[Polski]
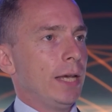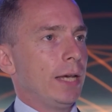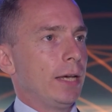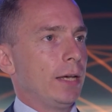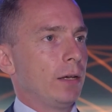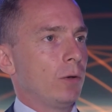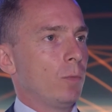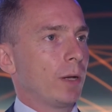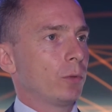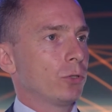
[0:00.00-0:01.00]
e,
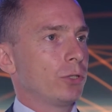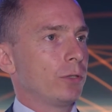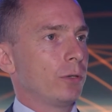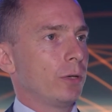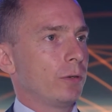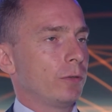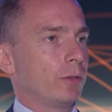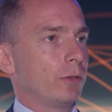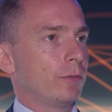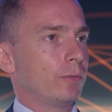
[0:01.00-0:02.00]
upadłości
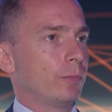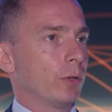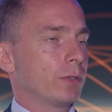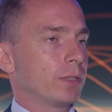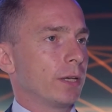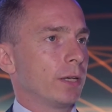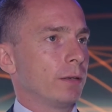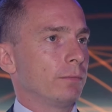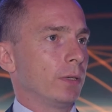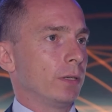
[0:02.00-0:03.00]
w, w Polsce